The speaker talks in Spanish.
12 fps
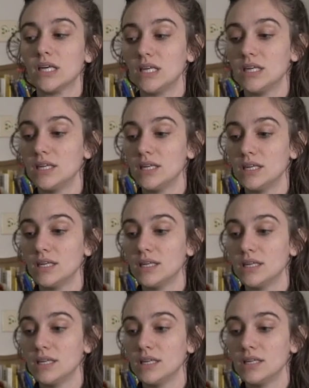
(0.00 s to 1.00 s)

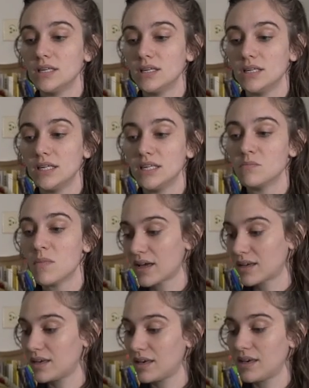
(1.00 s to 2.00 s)
Y, y
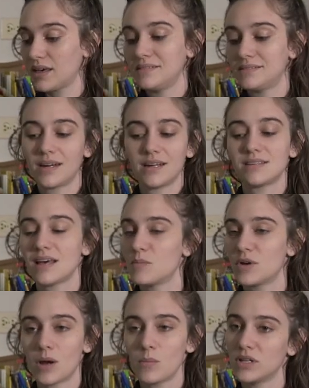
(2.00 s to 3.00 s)
más que
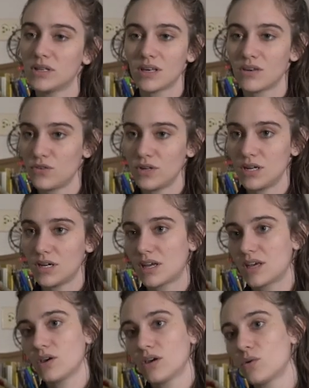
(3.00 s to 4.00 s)
interesarme realmente definir
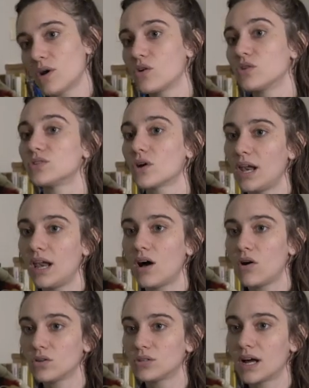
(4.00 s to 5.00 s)
qué es una cosa o qué es
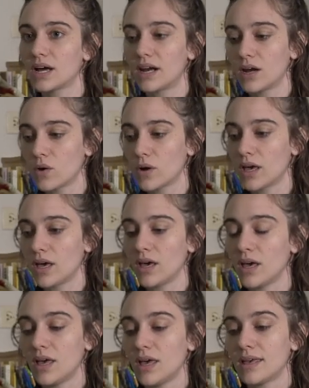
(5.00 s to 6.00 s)
la otra, creo que,
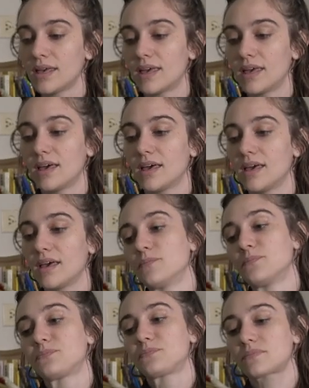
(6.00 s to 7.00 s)

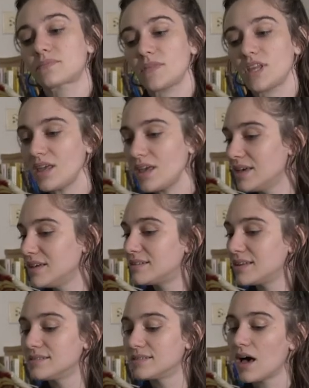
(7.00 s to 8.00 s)
que he
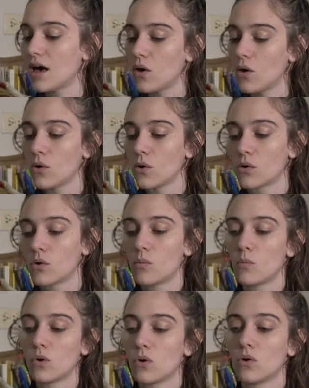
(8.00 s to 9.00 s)
intentado
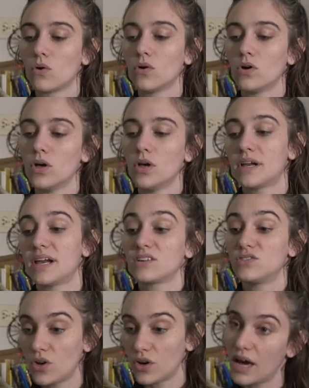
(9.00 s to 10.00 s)
como
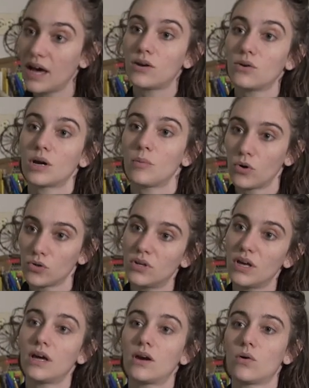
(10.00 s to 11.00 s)
reaccionar o
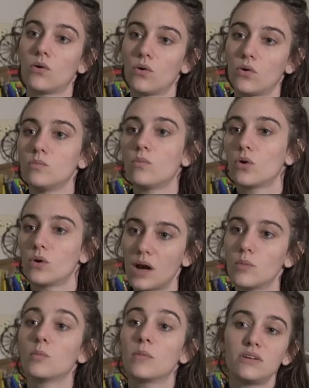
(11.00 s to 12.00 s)
responder o, o,
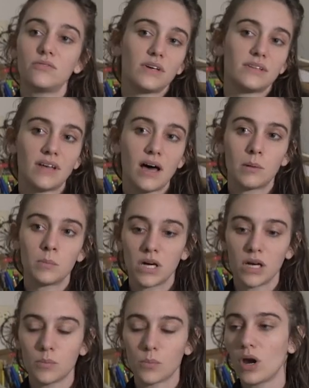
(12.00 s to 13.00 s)
involucrarme,
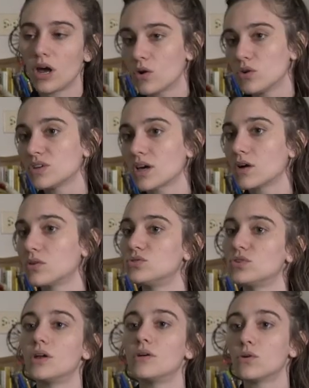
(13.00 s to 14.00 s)
manifestarme por las cosas que
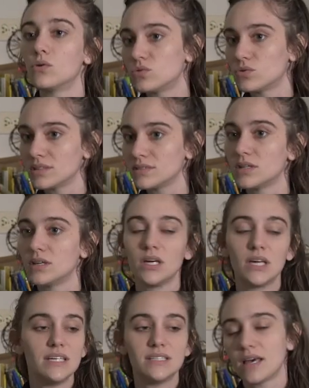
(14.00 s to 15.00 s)
considero injustas
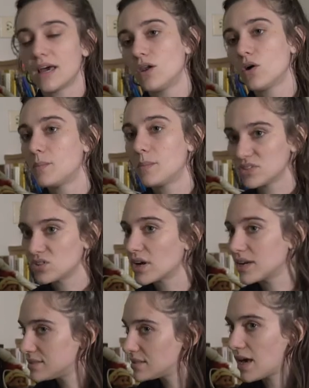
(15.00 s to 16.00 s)
y sea en los espacios
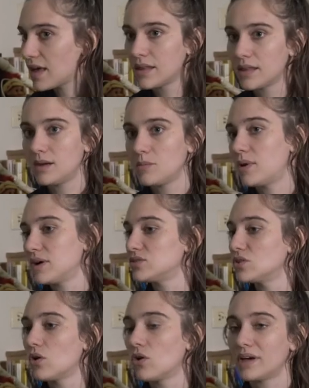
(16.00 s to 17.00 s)
que sea, desde el
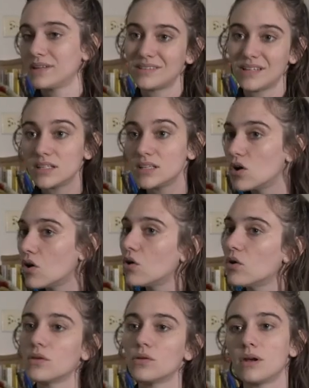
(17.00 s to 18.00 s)
espacio
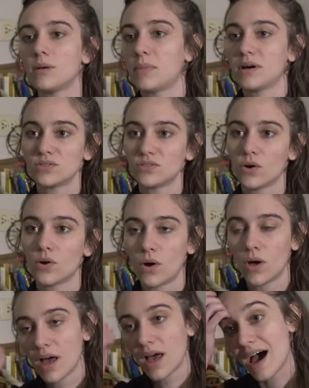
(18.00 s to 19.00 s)
estético, desde el
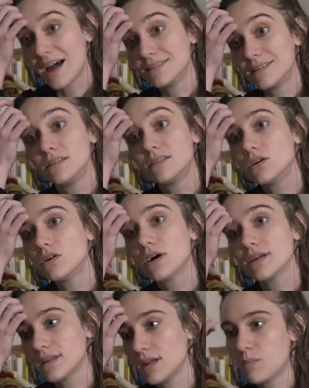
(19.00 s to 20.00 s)
espacio artístico
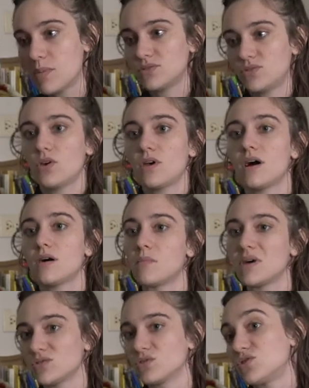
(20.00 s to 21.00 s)
hasta el espacio ya
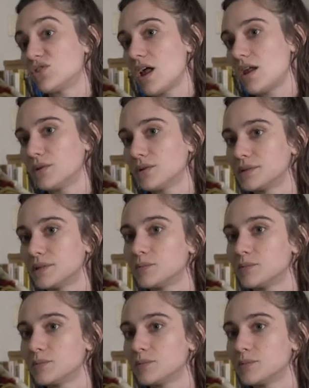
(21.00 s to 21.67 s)
más social. ¿no?